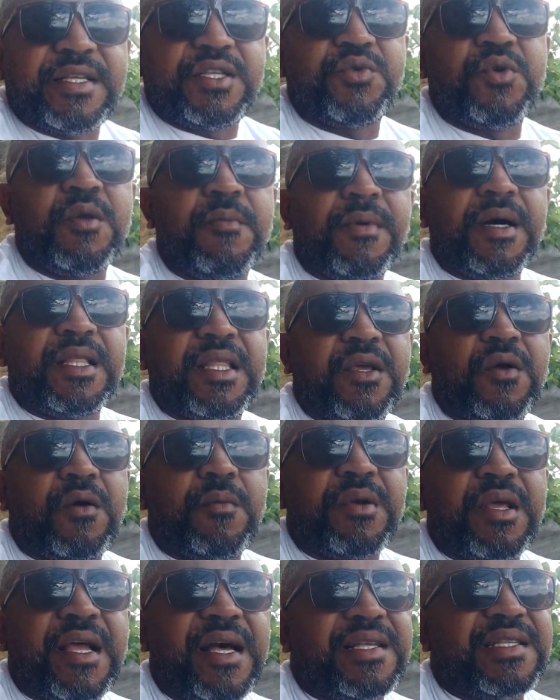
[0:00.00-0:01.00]
sua irmã tem uma
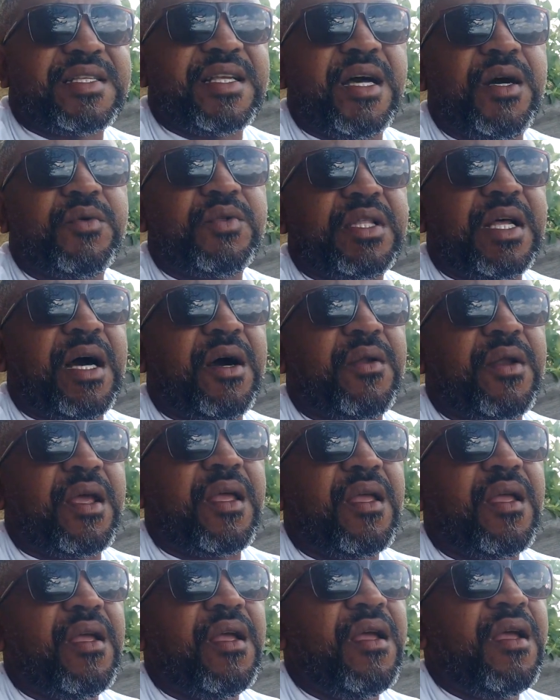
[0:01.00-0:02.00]
obrigação e tal, né?
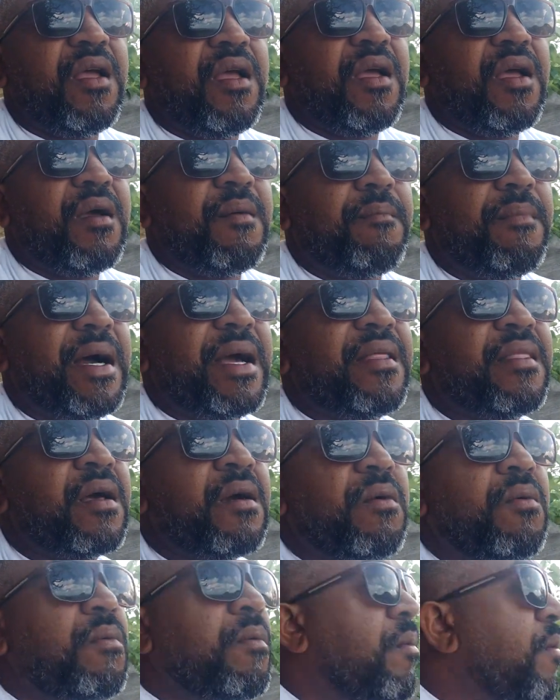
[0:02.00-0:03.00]
Mas
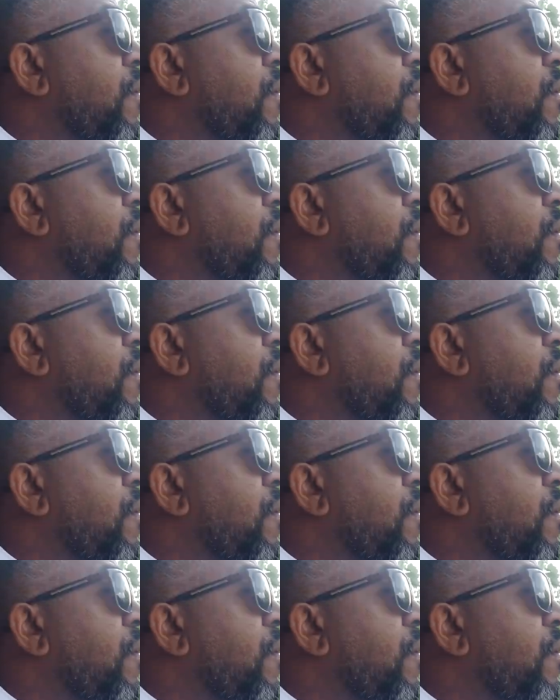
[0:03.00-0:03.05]
não.